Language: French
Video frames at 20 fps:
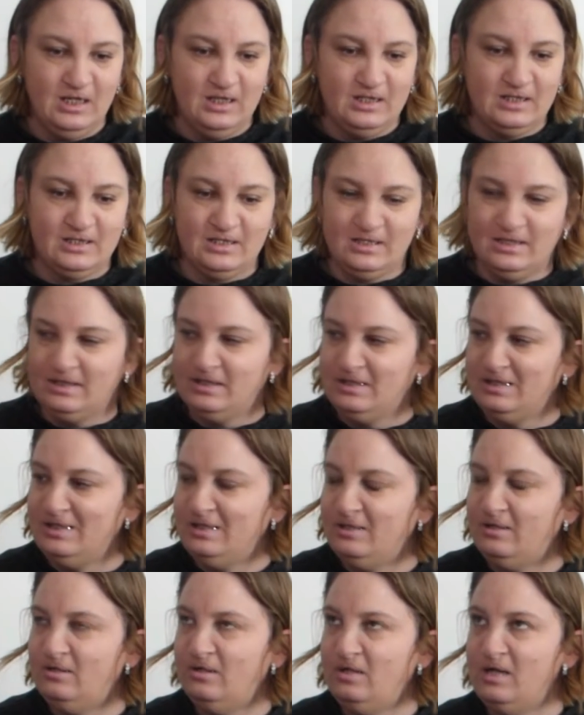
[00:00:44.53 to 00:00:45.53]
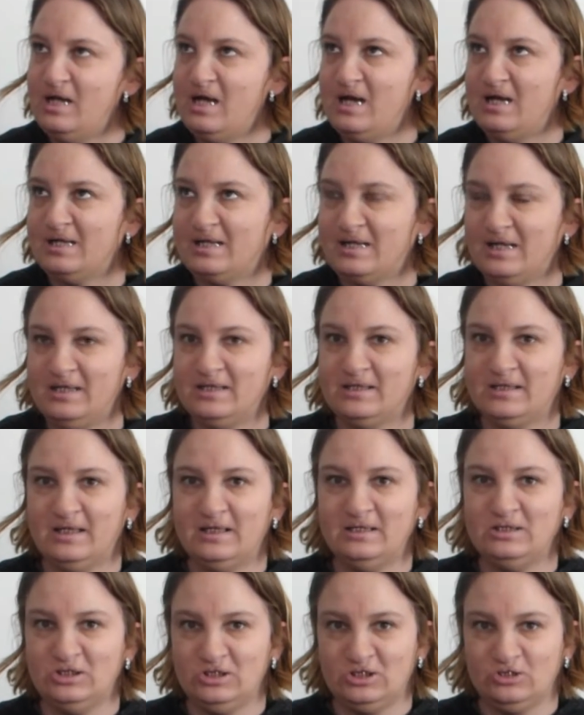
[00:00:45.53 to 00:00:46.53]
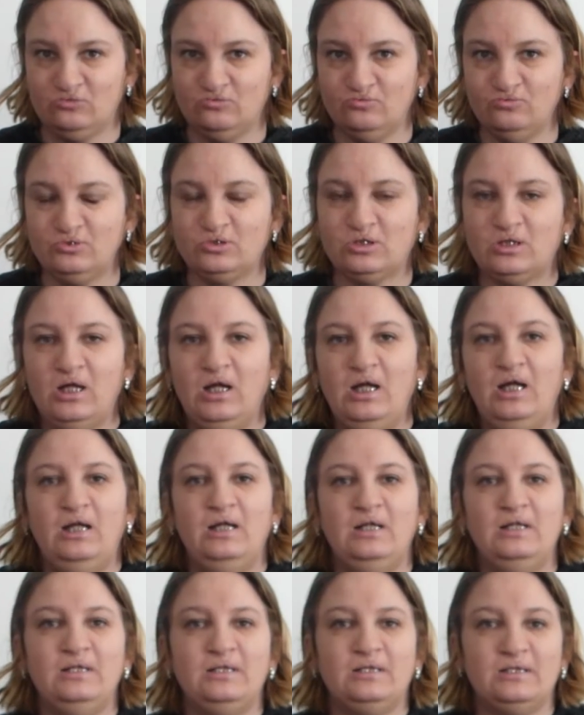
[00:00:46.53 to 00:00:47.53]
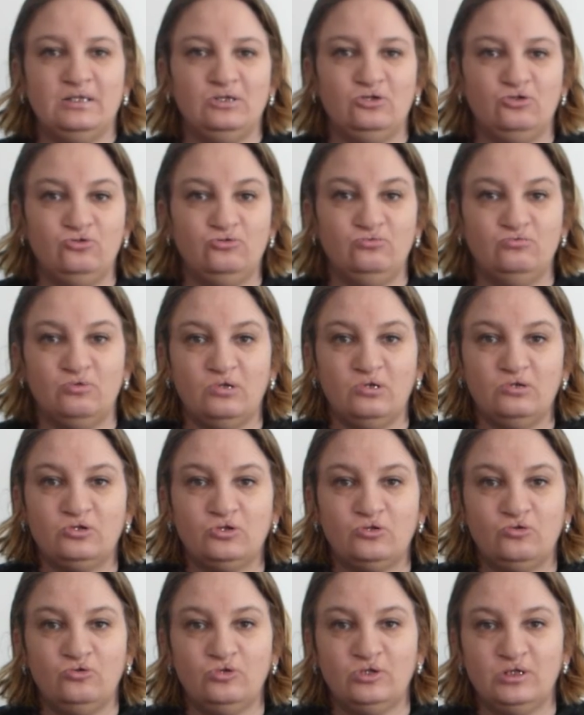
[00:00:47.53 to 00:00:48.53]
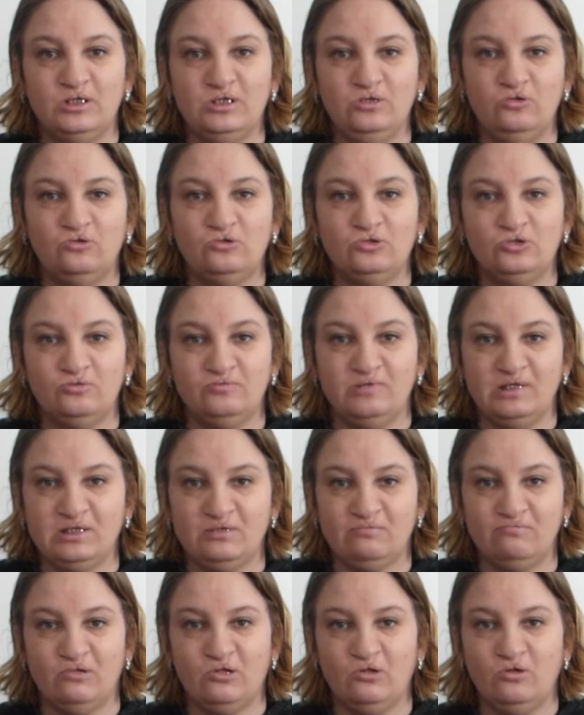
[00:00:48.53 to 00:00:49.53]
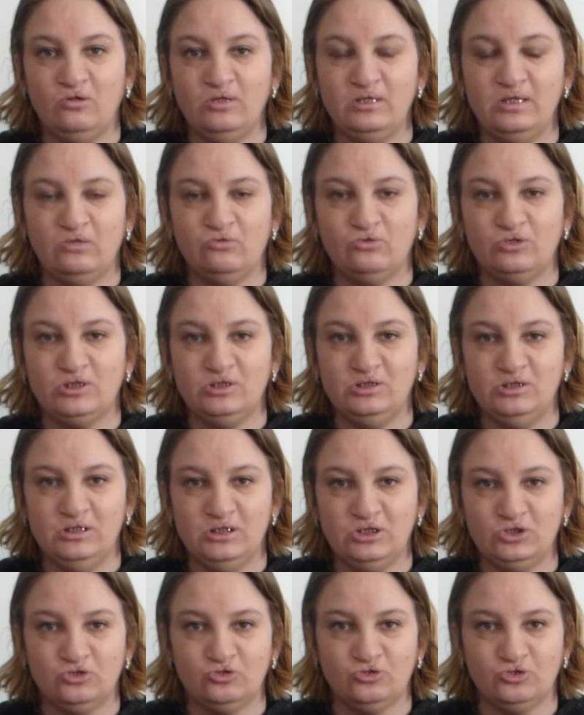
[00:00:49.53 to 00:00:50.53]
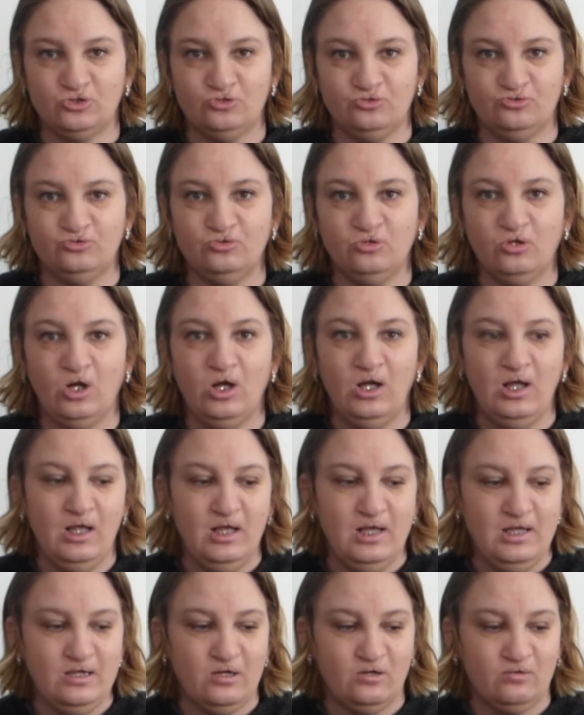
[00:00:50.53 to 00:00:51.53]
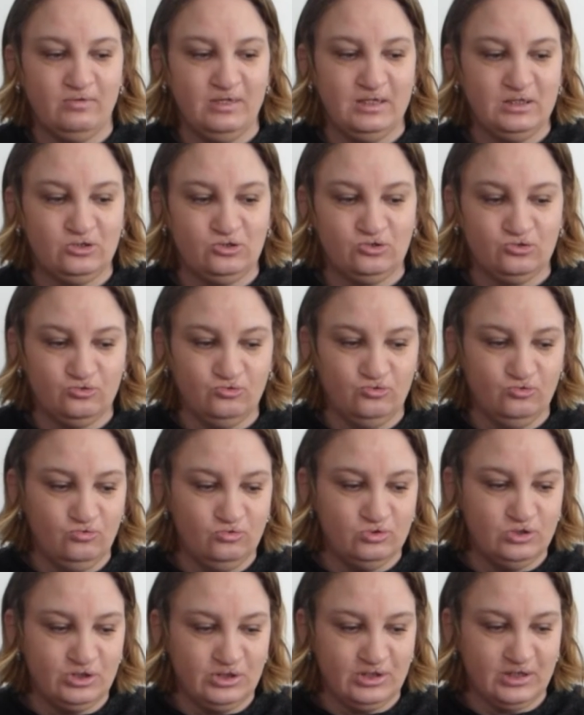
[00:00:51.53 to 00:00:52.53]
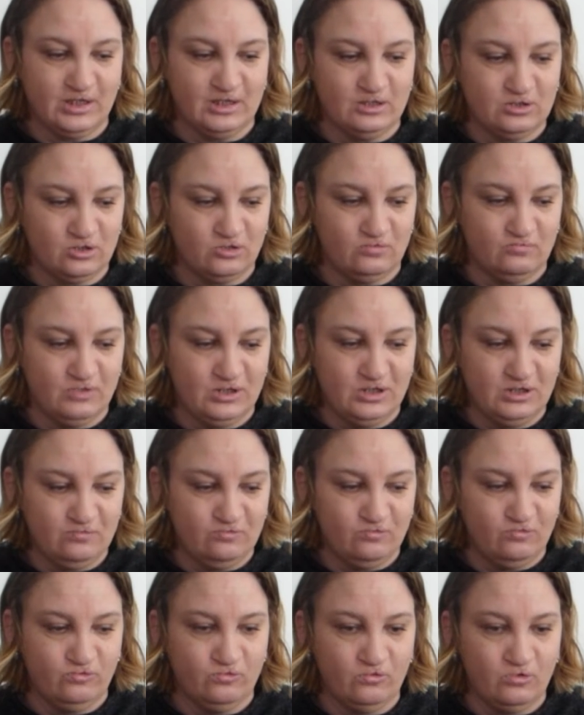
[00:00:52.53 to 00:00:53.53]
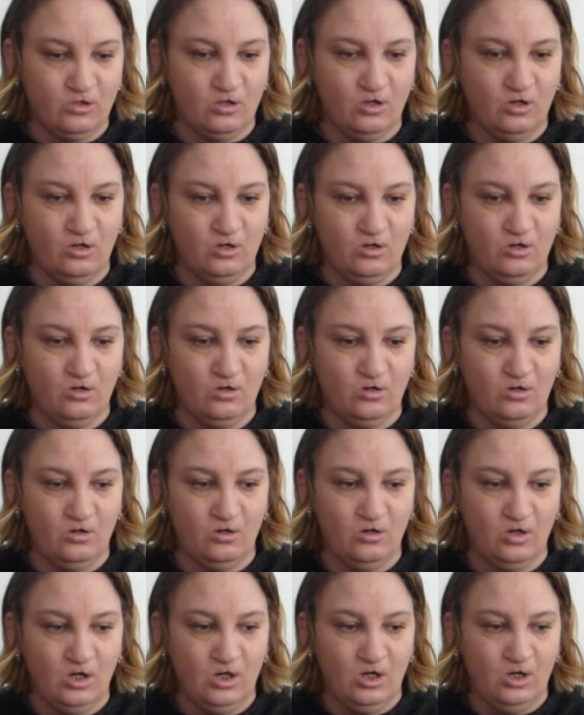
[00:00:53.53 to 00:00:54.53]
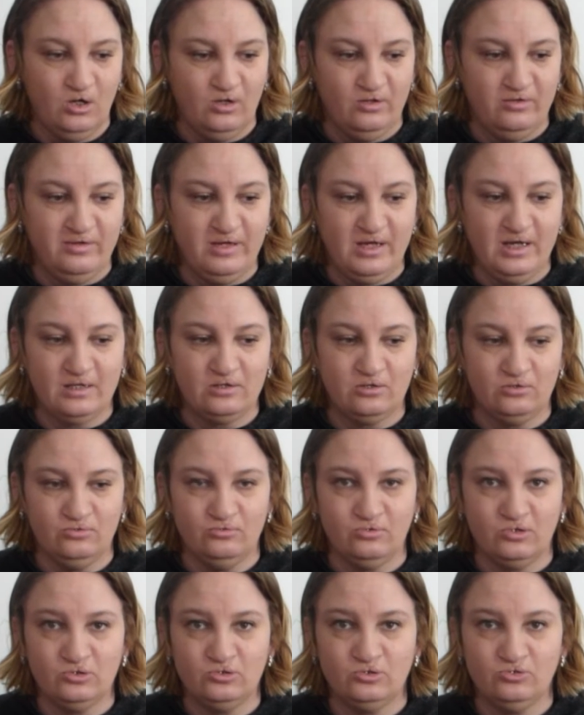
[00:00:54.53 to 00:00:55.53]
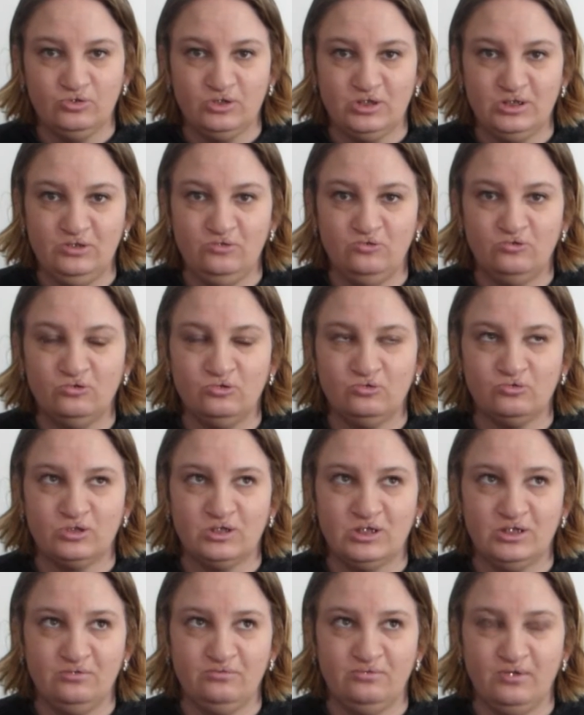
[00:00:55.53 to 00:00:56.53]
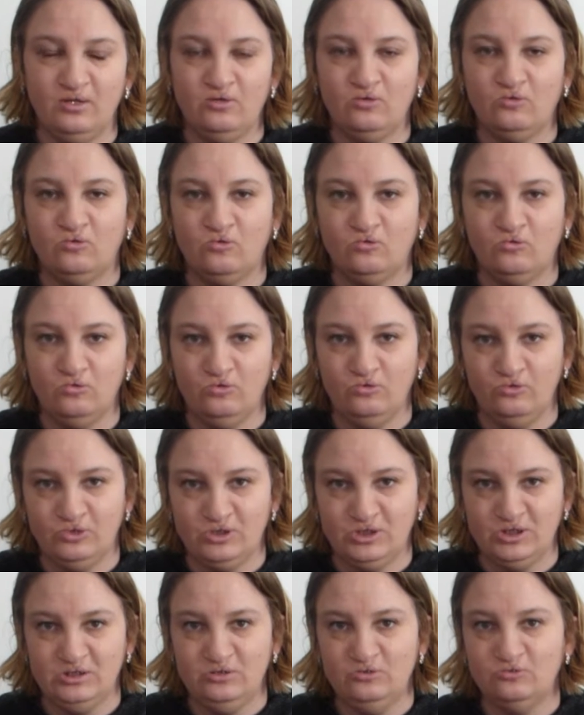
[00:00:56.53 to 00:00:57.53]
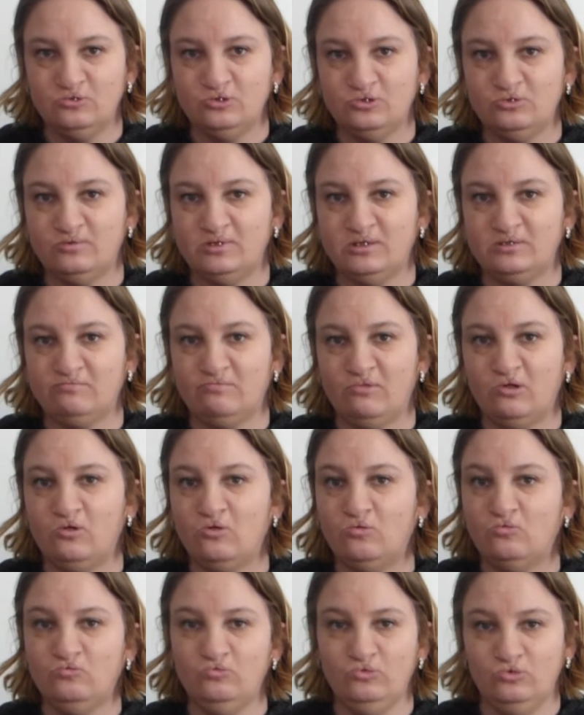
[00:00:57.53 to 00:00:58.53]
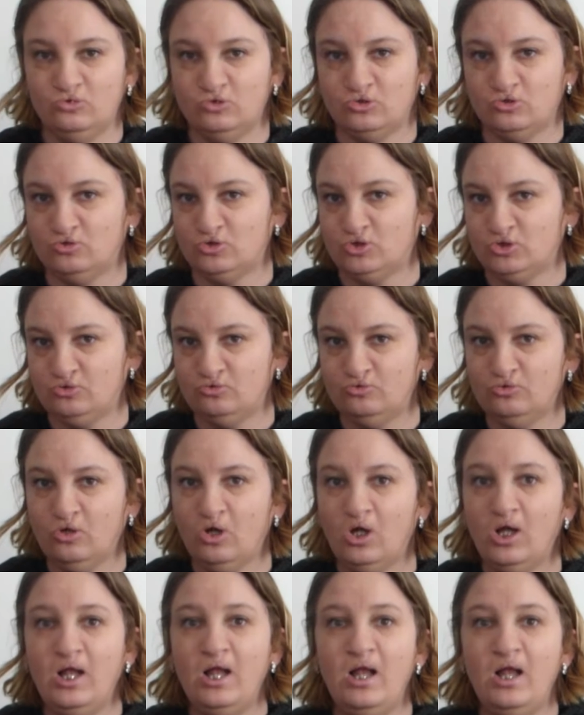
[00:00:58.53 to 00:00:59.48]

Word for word: C'est euh, la Casa Discount. Et c'est une vente au kilo de vêtements. Il y a aussi des chaussures. Et en fait, tout est rassemblé pour euh, faire une vente au kilo. Donc c'est 20 euros le kilo de vêtements ou de chaussures.